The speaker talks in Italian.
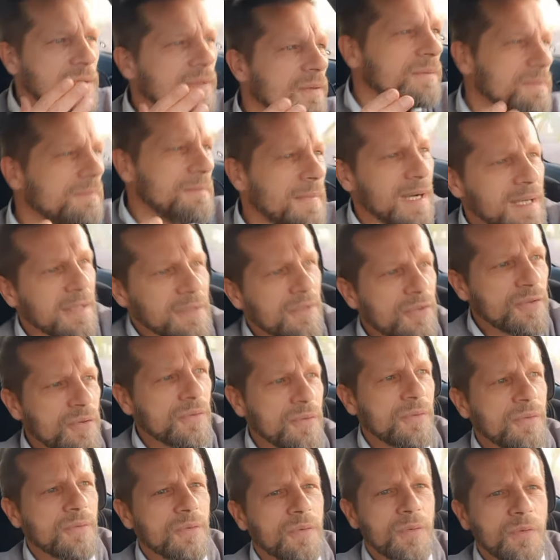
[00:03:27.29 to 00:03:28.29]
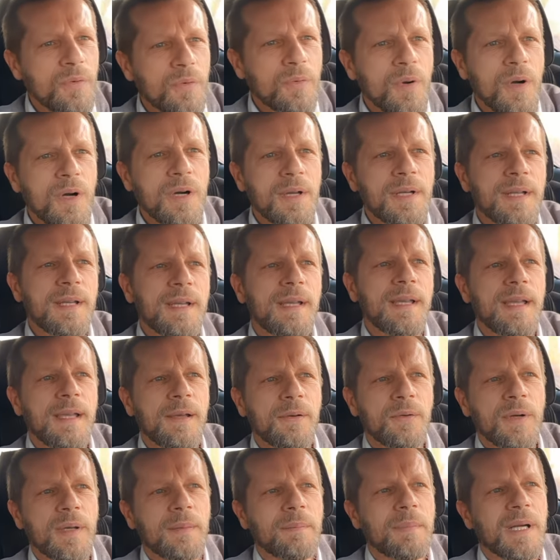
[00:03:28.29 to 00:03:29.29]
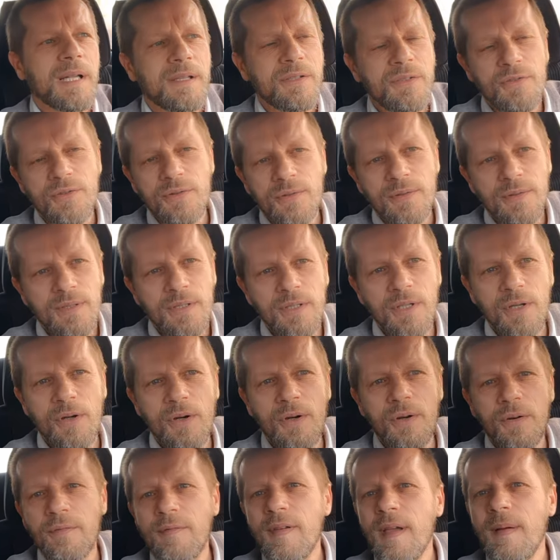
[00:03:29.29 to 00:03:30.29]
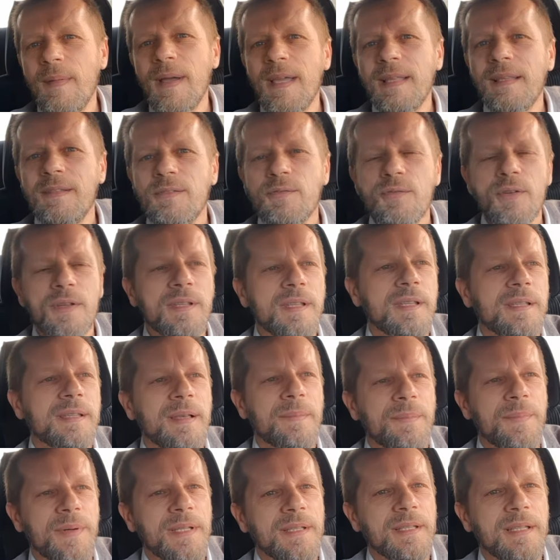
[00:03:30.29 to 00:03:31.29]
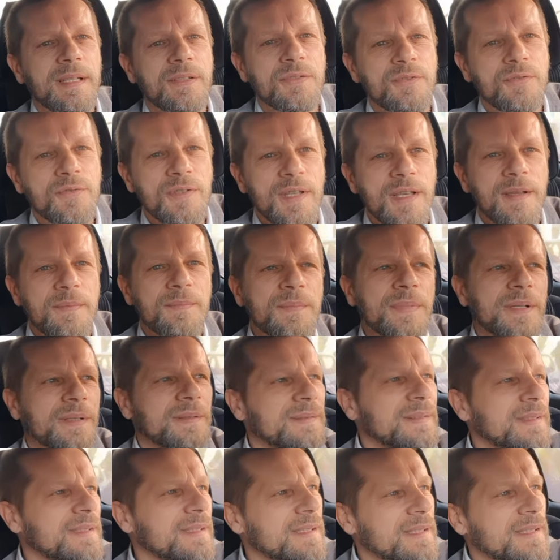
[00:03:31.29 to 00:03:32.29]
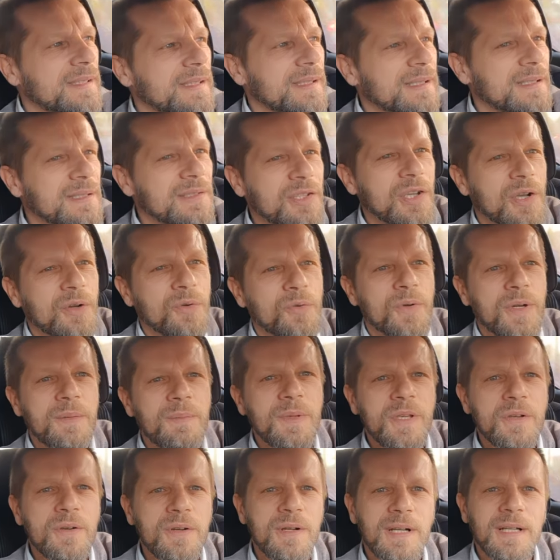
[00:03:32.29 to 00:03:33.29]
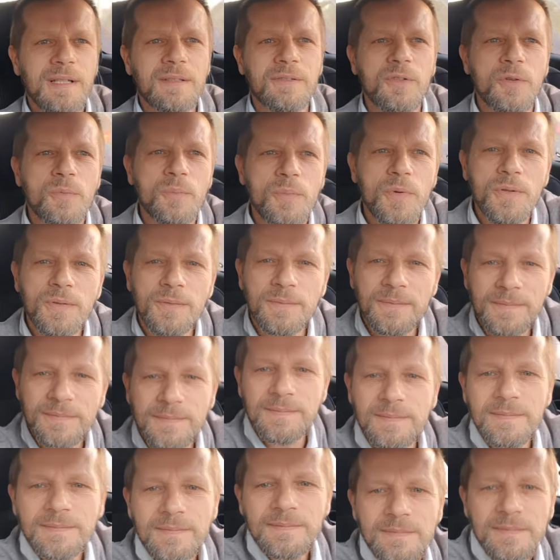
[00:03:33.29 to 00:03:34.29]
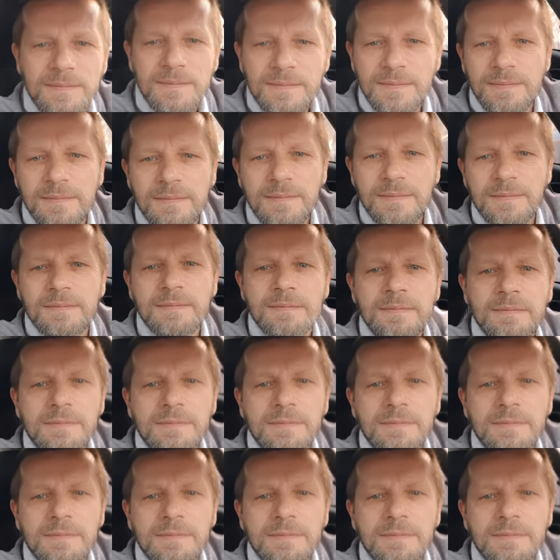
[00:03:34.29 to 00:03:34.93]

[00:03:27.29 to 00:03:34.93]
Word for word: Un bacio, un cuore e un abbraccio. Io ovviamente sono andato a prendere Giuseppe. Ciao cuore mio, a dopo.